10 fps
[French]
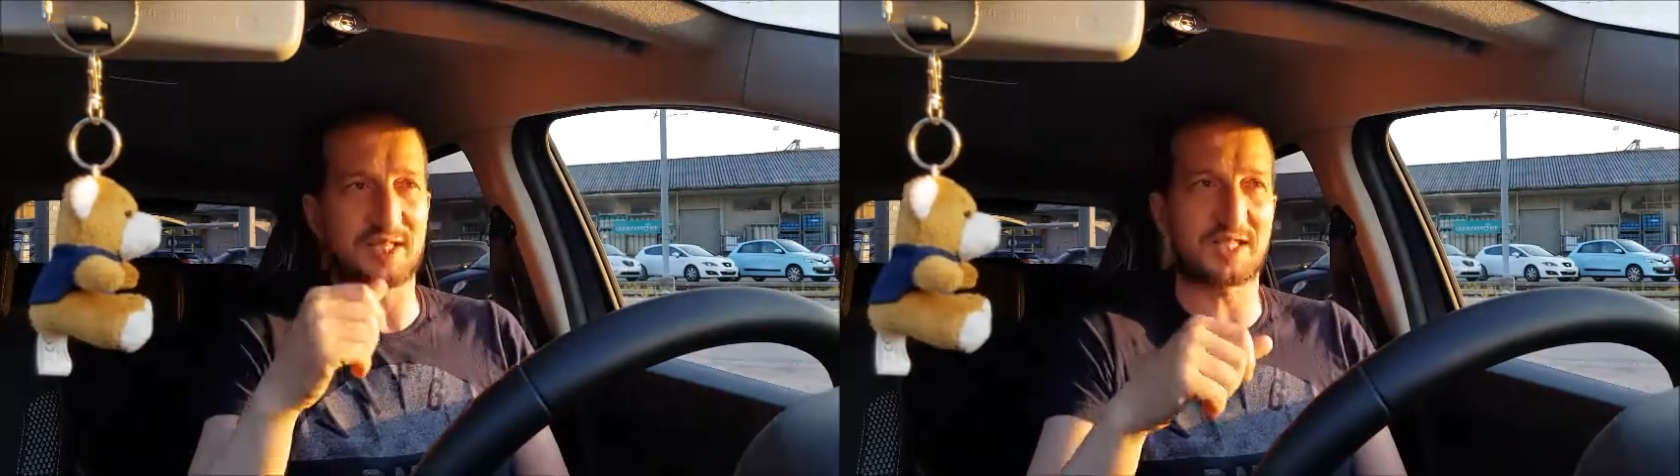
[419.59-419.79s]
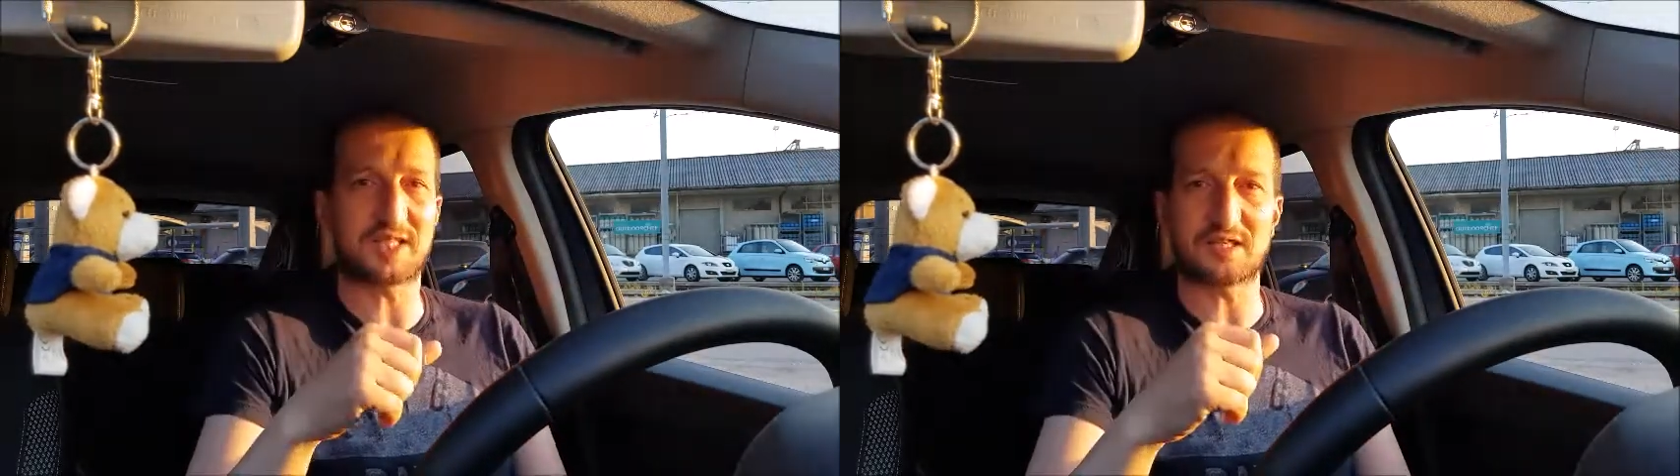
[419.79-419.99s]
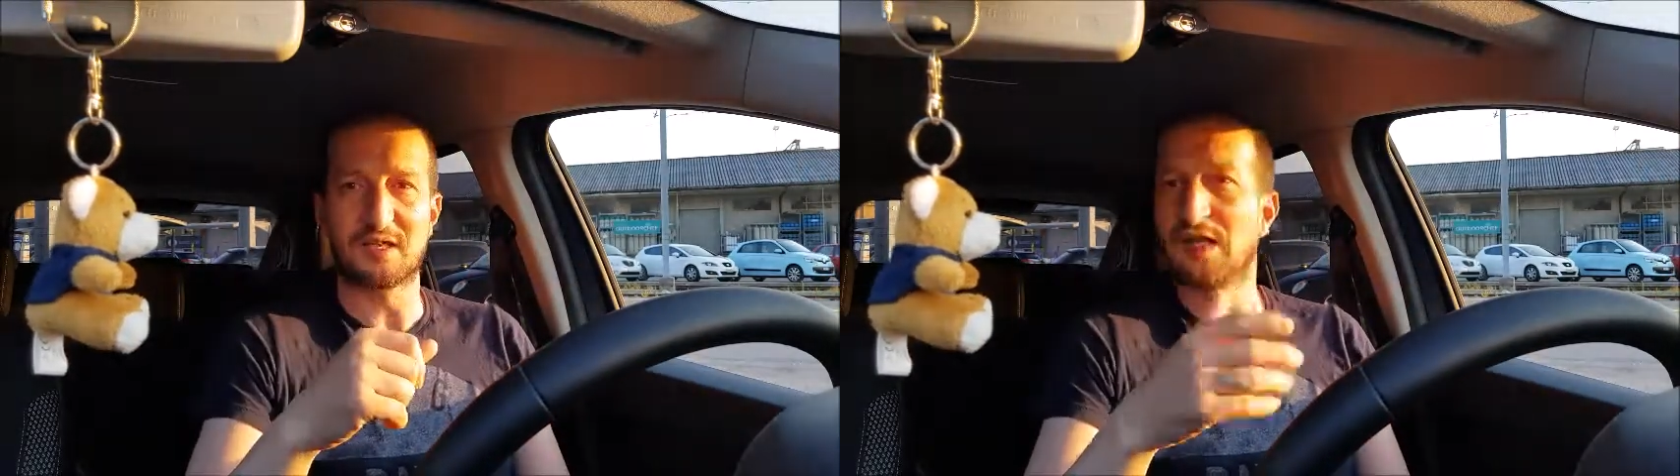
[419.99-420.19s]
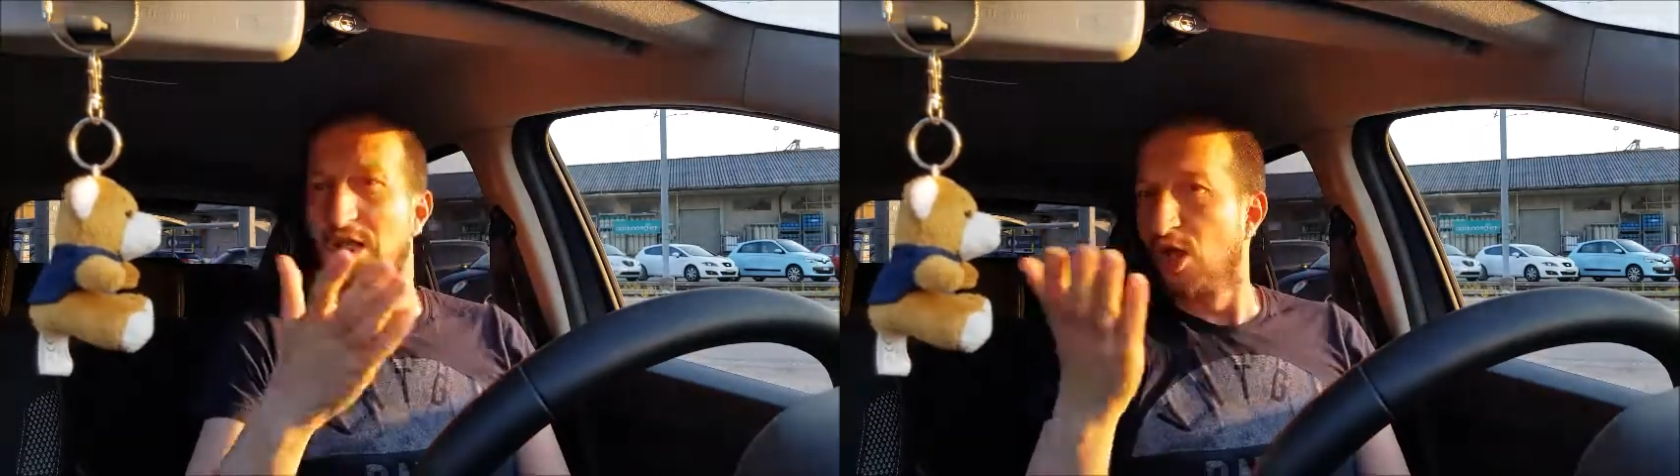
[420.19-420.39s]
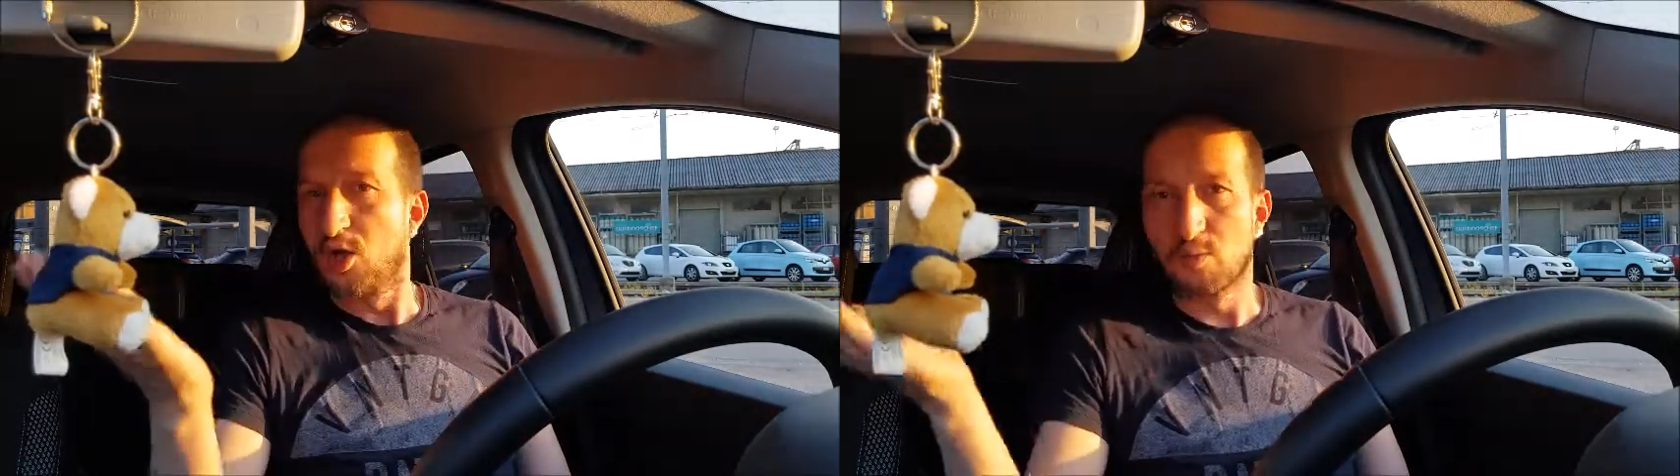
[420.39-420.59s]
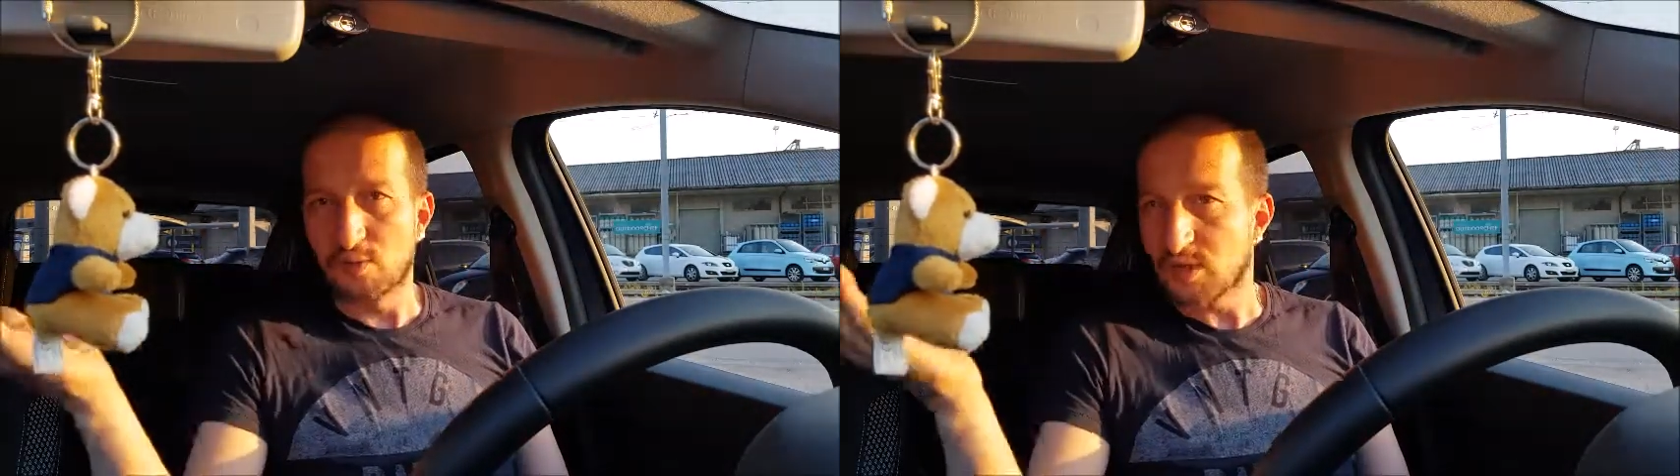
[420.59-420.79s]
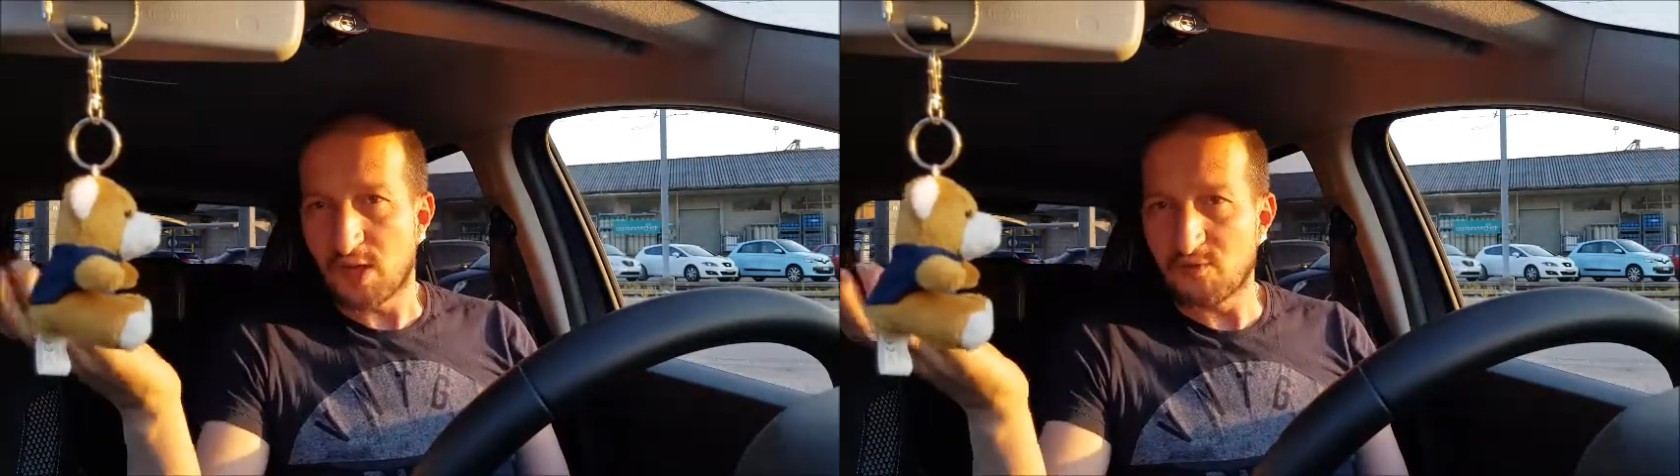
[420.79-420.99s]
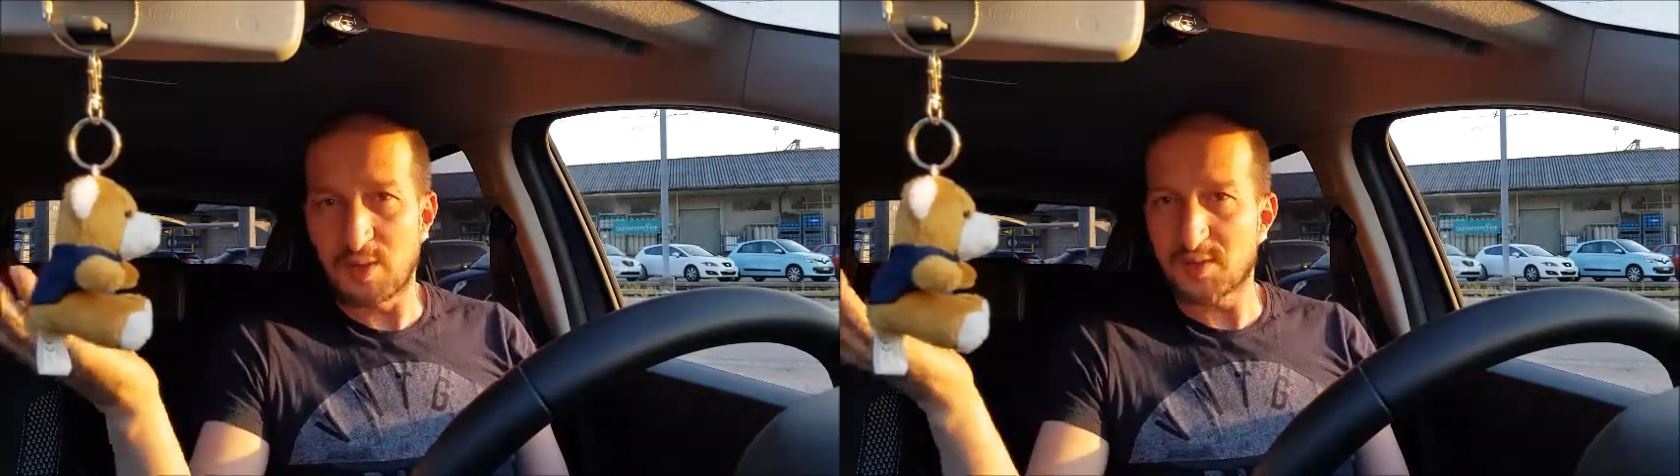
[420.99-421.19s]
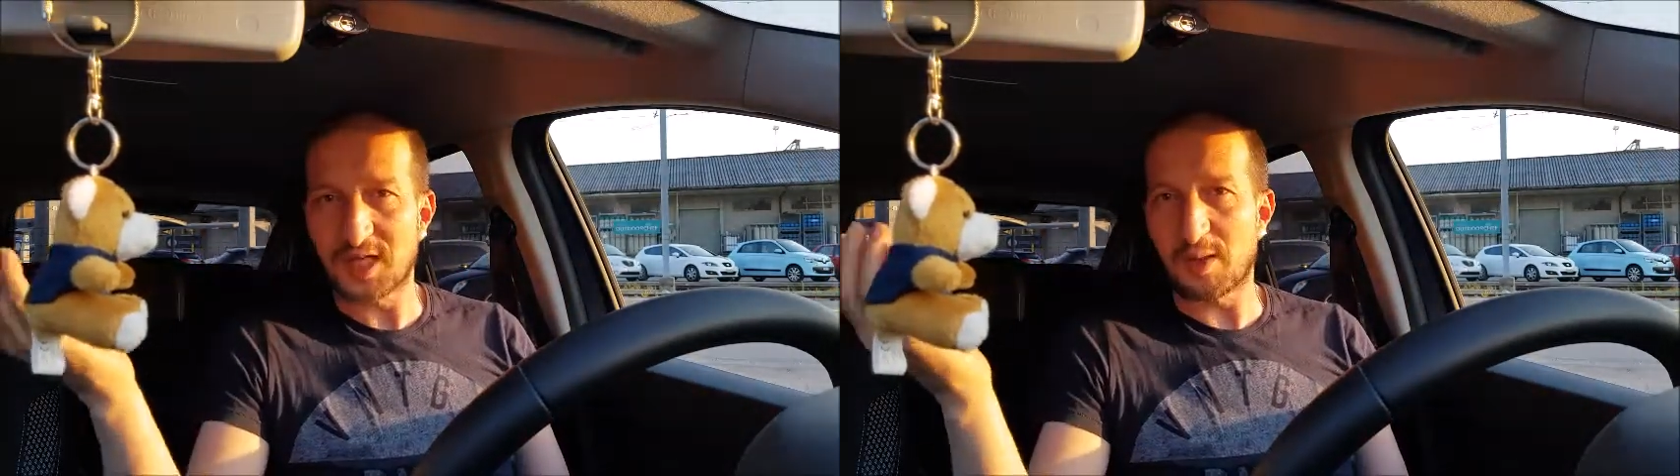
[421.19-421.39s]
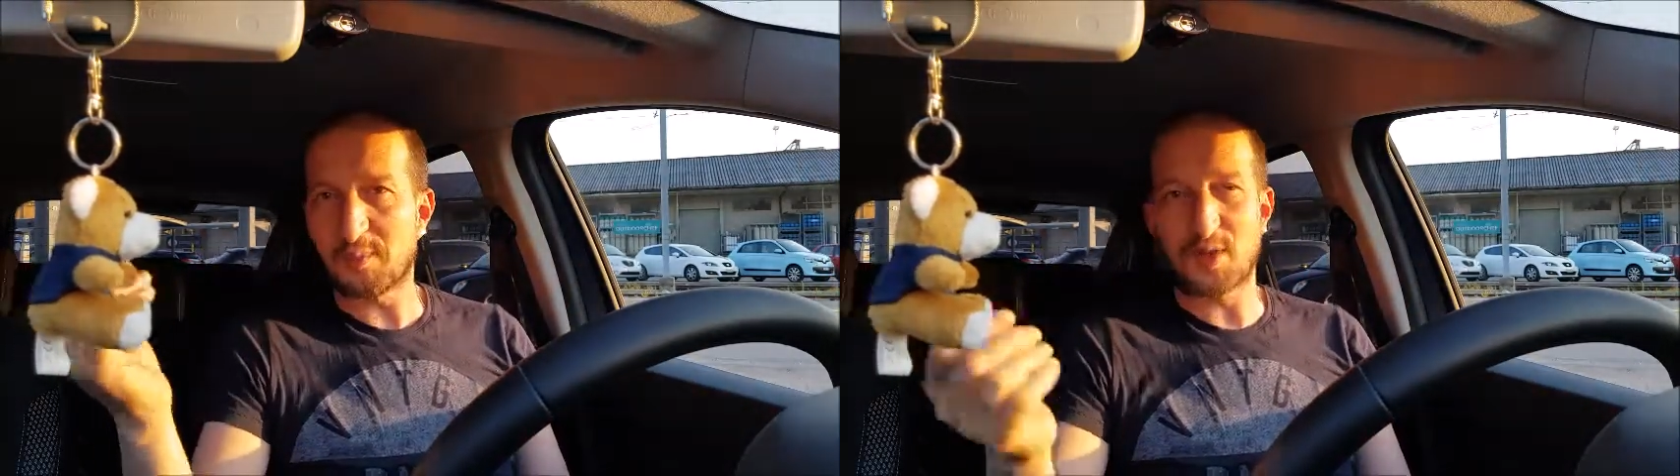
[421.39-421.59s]
magique. Un film
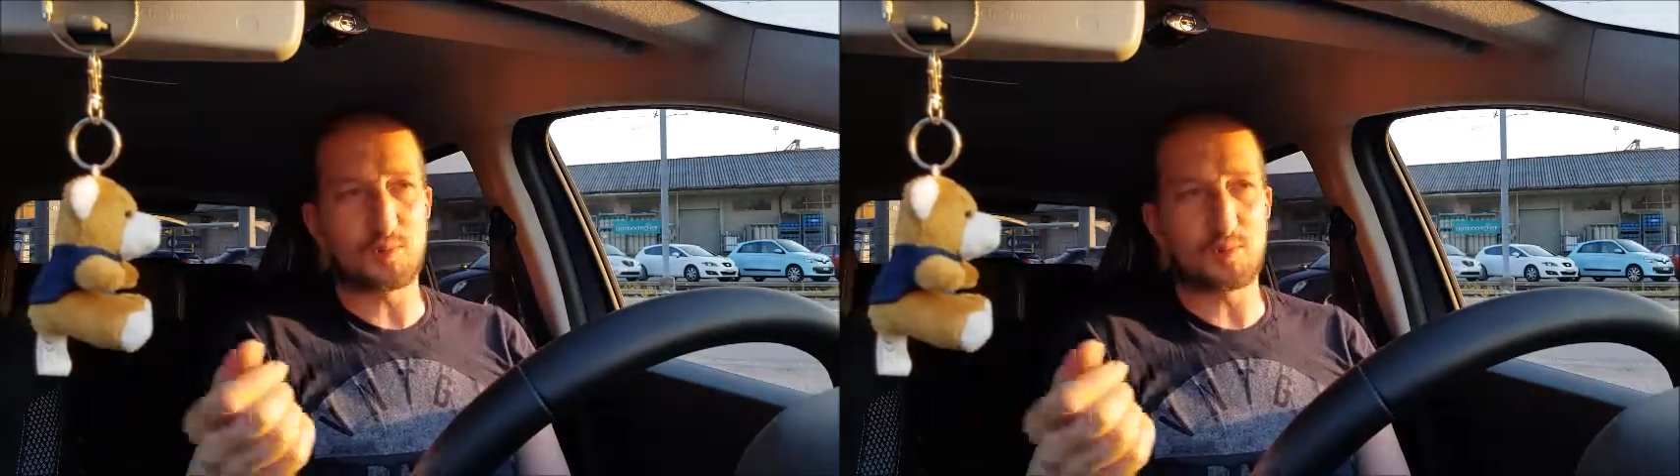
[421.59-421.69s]
qui n'a pas